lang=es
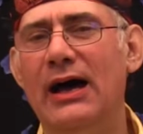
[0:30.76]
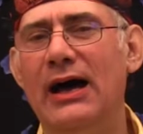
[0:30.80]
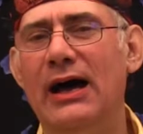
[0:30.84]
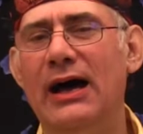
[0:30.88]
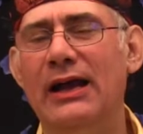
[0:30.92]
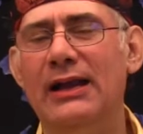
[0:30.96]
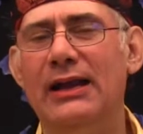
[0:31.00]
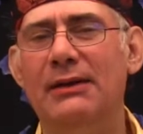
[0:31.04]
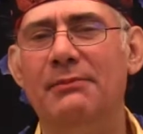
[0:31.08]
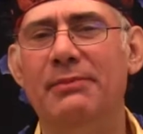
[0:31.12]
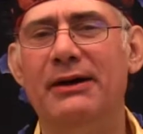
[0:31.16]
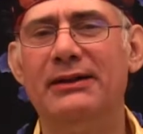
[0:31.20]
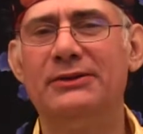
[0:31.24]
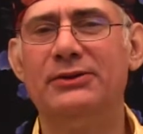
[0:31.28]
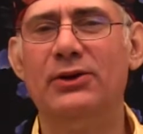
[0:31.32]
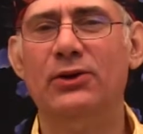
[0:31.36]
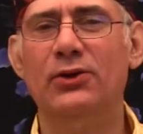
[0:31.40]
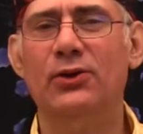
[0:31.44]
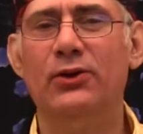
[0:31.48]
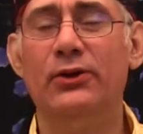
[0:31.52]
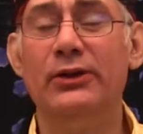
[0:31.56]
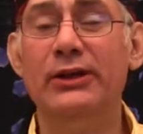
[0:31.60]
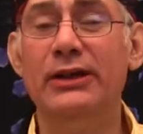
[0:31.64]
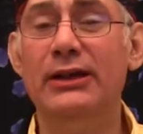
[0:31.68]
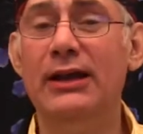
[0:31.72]
a la
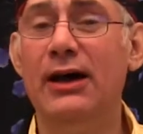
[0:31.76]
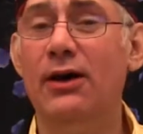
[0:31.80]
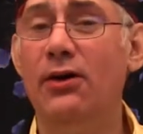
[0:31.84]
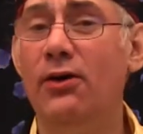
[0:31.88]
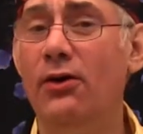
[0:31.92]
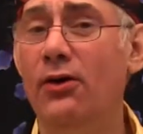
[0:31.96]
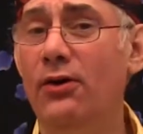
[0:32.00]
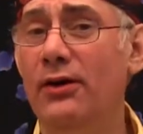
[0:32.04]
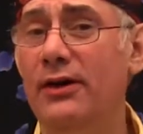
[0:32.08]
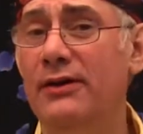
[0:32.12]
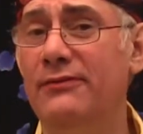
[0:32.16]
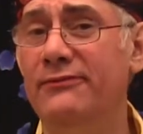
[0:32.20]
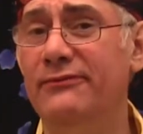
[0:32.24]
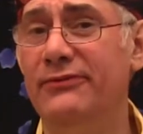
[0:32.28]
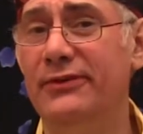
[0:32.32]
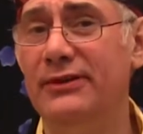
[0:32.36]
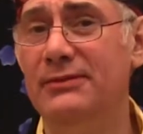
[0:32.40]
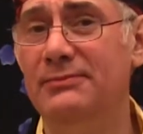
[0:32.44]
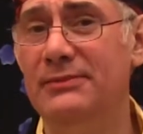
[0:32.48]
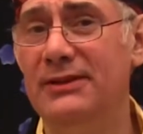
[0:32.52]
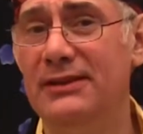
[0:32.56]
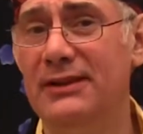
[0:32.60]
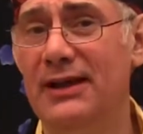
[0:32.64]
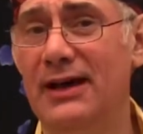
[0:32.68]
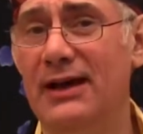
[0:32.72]
patología o
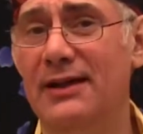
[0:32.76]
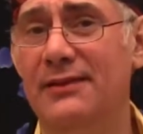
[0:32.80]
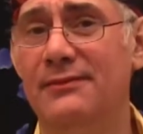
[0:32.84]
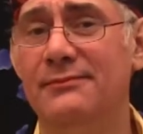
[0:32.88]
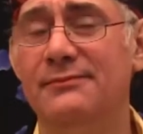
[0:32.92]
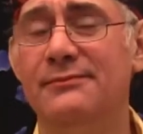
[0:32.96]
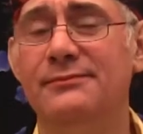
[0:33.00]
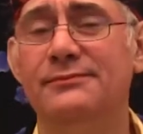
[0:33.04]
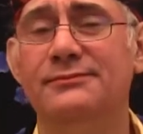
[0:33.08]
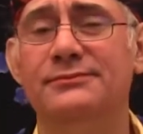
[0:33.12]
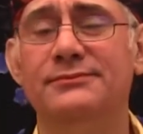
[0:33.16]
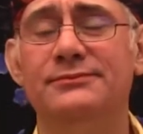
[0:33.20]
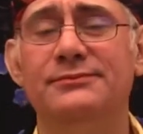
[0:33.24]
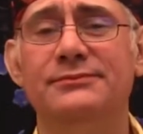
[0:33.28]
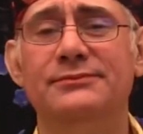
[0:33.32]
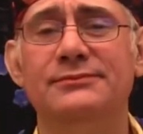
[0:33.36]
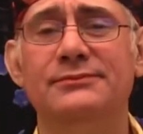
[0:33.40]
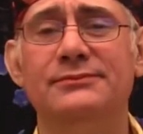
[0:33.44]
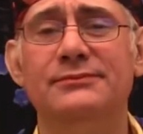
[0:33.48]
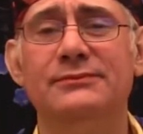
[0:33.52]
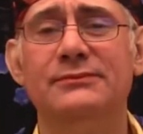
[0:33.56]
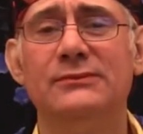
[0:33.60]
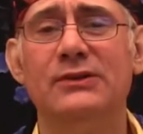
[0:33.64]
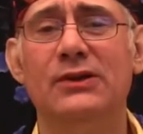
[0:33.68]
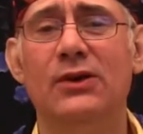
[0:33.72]
enfermedad
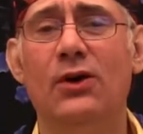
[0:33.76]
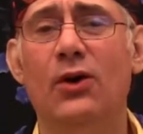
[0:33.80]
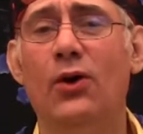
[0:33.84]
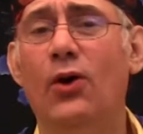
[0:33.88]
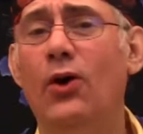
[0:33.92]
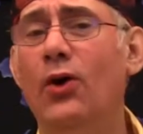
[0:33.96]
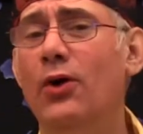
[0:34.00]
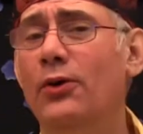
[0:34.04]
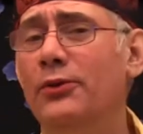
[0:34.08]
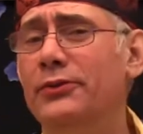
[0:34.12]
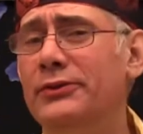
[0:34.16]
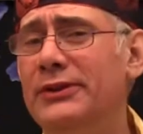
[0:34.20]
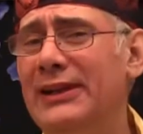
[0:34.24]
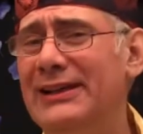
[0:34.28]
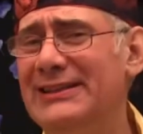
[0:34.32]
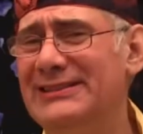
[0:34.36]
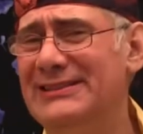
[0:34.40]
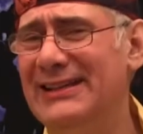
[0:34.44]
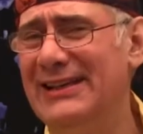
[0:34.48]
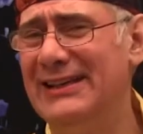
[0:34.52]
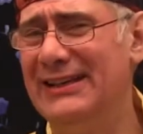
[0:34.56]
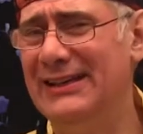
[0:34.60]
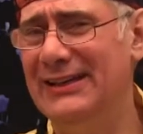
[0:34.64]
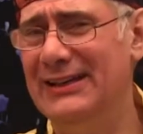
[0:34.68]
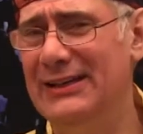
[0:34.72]
o
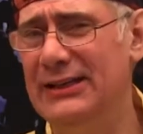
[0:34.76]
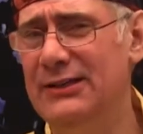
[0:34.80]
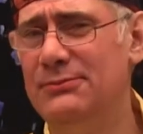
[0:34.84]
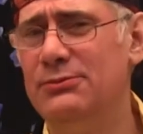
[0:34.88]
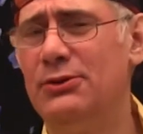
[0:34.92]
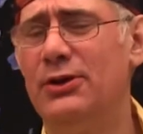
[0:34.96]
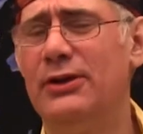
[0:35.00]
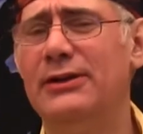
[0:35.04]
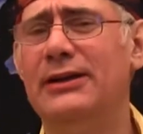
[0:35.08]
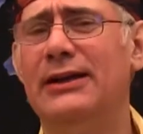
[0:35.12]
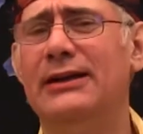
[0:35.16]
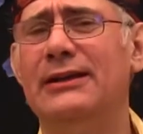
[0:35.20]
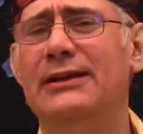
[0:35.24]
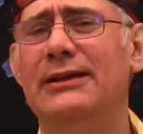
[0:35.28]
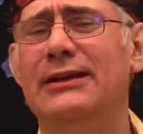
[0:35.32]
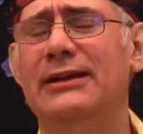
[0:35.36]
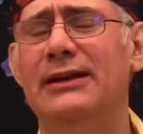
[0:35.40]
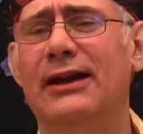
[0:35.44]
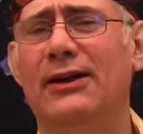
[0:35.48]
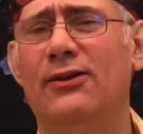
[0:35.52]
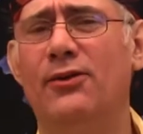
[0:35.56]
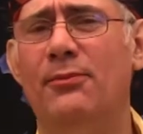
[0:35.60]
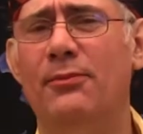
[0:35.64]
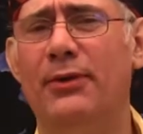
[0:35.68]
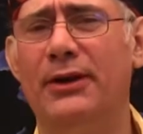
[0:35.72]
desequilibrio de
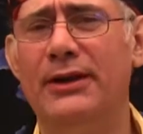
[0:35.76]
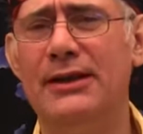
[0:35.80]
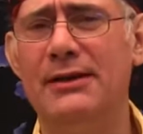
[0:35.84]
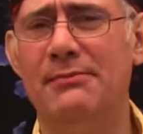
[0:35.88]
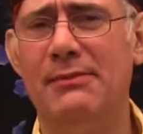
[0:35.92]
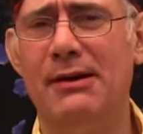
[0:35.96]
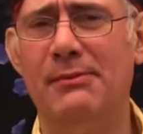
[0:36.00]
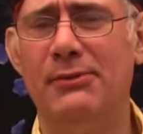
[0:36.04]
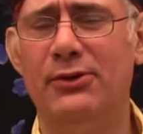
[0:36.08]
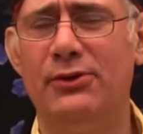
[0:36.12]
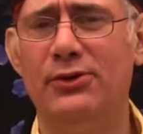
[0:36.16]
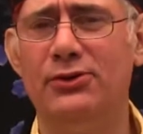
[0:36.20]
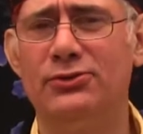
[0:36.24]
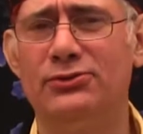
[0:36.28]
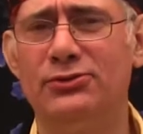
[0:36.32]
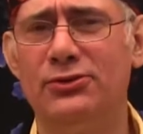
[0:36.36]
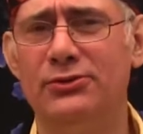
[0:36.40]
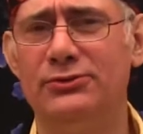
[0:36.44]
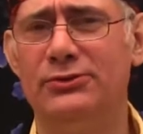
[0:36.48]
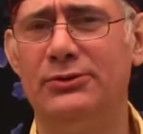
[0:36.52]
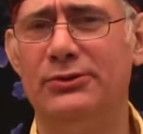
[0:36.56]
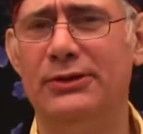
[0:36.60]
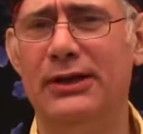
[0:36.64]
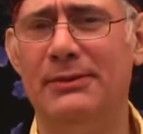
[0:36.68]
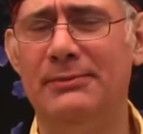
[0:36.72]
energía, como le llamamos
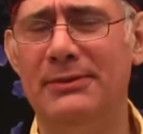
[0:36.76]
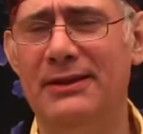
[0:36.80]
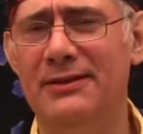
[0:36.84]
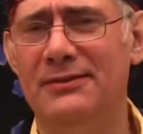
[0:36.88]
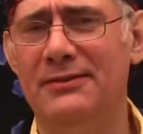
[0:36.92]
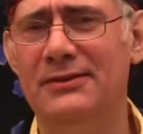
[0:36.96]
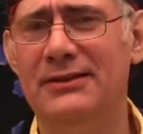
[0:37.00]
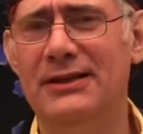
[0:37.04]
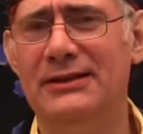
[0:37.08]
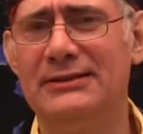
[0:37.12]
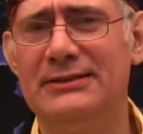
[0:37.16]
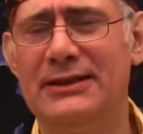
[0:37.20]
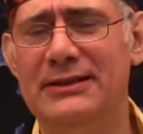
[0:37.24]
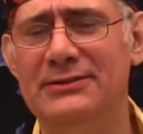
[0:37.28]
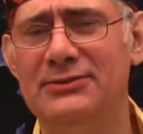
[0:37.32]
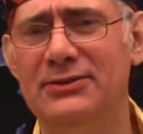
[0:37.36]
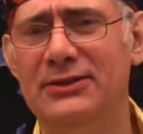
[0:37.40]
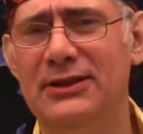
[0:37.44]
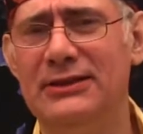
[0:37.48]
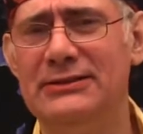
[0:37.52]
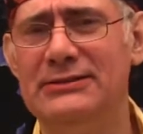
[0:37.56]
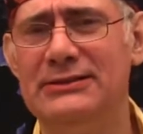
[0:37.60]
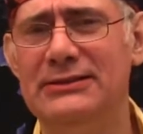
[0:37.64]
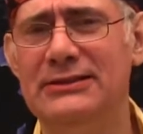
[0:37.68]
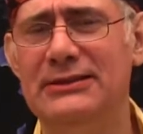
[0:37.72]
nosotros en la medicina
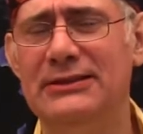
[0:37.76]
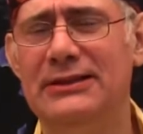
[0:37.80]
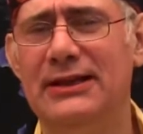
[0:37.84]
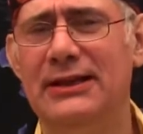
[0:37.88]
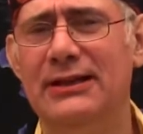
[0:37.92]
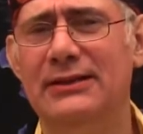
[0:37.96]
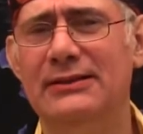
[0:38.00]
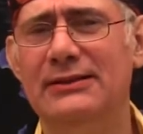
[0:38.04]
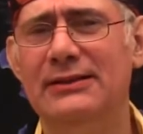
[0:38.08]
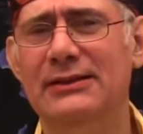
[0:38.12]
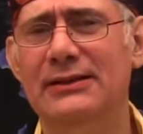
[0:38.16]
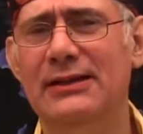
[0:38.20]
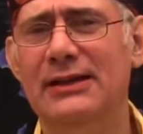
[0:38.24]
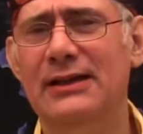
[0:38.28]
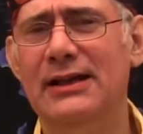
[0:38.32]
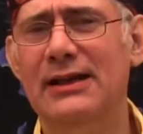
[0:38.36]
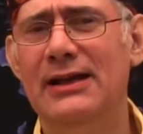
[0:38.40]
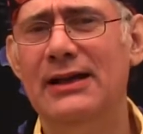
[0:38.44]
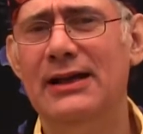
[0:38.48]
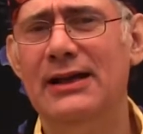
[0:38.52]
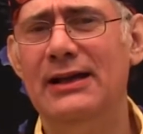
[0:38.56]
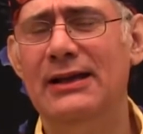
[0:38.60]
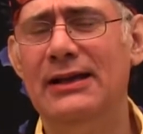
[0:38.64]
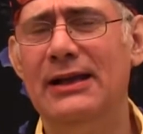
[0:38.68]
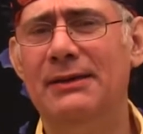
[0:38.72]
tradicional china,
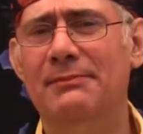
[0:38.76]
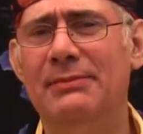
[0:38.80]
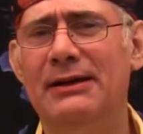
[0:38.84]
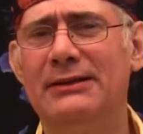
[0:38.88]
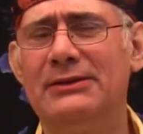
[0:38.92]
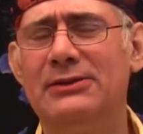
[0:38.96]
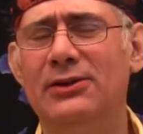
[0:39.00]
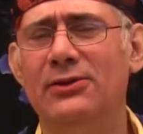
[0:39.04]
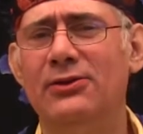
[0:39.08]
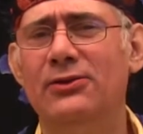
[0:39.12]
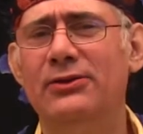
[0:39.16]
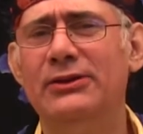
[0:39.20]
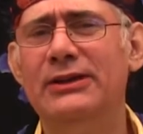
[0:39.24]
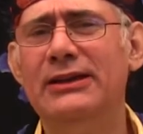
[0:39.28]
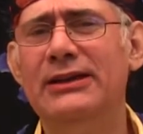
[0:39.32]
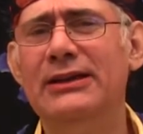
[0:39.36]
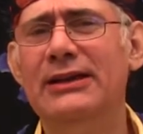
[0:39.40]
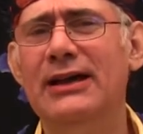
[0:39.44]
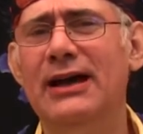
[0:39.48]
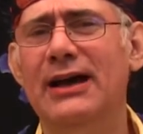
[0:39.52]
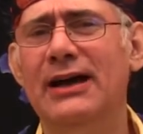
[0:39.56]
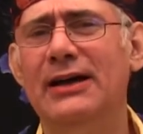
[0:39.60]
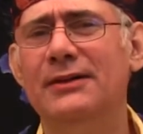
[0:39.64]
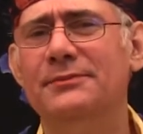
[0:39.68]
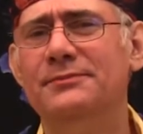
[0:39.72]
la
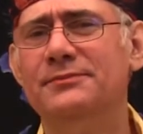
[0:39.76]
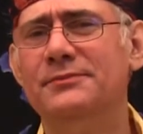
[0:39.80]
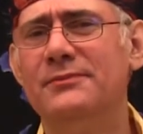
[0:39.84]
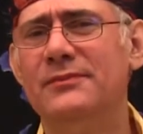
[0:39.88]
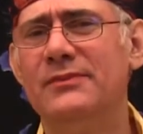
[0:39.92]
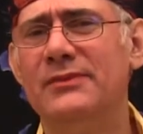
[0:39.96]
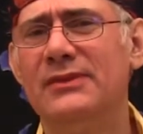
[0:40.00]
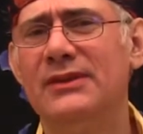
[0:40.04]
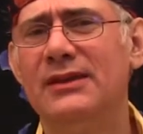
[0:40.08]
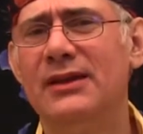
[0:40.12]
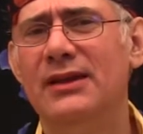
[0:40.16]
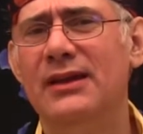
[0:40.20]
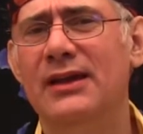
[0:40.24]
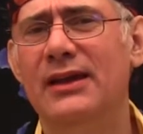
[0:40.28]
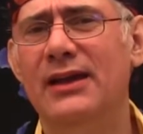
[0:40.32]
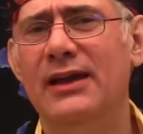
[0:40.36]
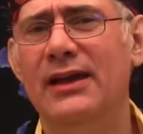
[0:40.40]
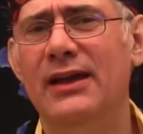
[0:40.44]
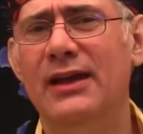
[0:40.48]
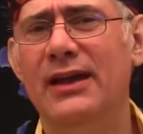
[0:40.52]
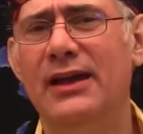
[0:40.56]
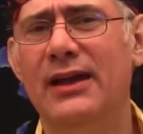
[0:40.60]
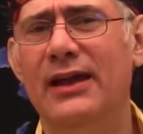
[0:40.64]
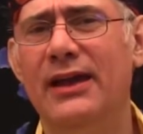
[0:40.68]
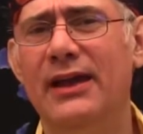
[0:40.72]
patología
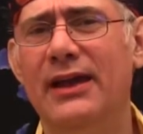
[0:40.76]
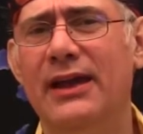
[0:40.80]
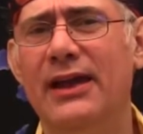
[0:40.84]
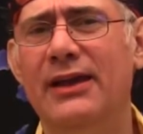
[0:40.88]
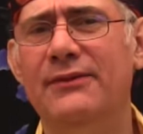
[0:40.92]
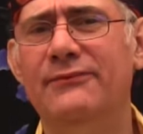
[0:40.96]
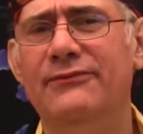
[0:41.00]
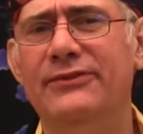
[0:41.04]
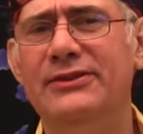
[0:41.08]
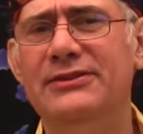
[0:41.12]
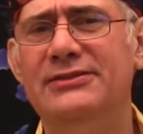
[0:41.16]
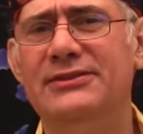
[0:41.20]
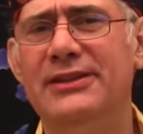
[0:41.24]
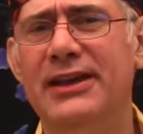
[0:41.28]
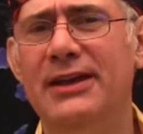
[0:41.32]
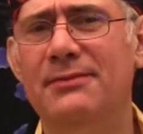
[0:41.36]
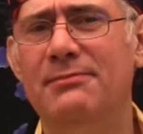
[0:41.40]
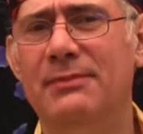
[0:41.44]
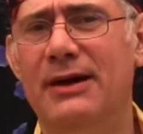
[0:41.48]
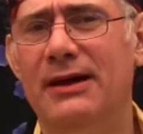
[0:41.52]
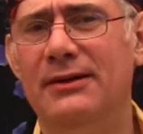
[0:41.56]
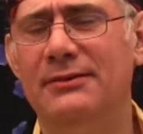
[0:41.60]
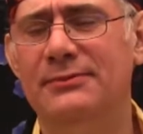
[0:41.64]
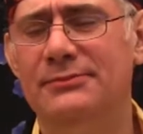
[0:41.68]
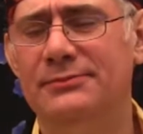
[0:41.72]

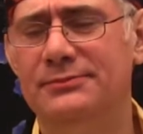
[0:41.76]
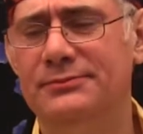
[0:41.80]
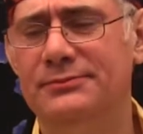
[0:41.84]
enfisema